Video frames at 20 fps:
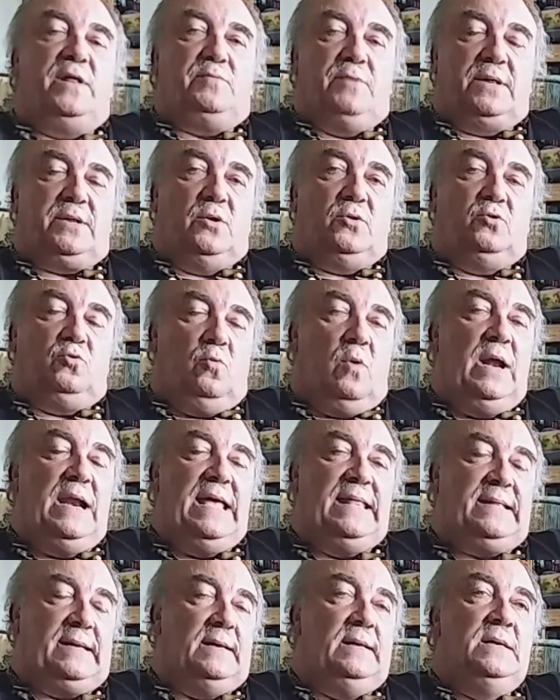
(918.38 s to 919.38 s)
63
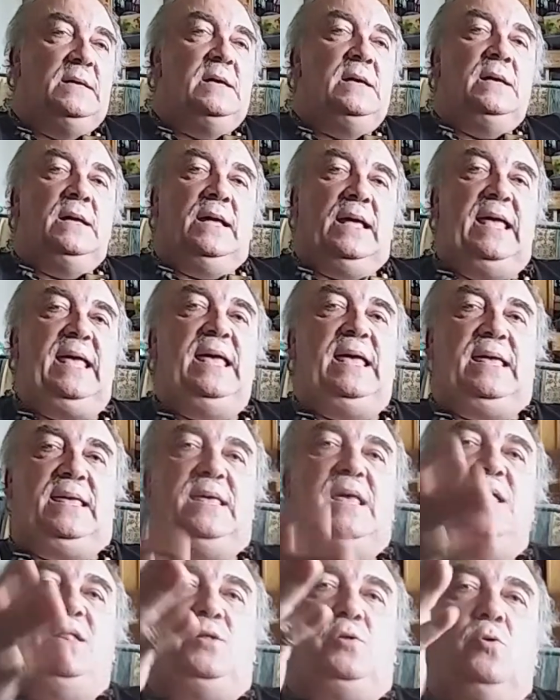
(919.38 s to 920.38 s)
lettres, et
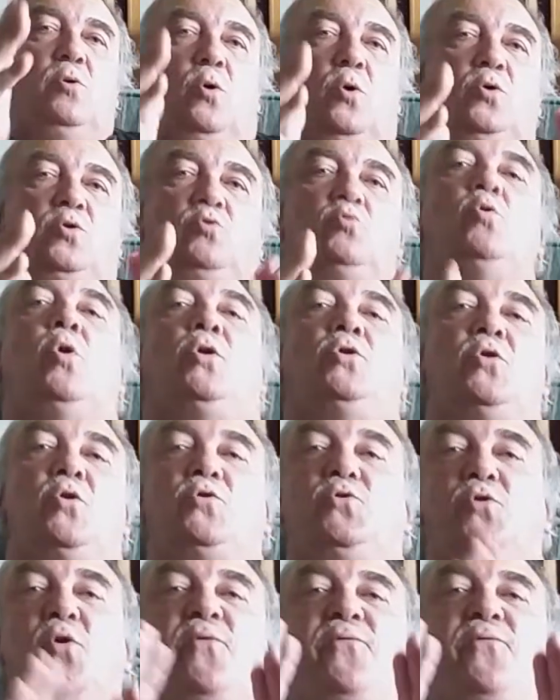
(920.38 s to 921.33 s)
qui se retourne deux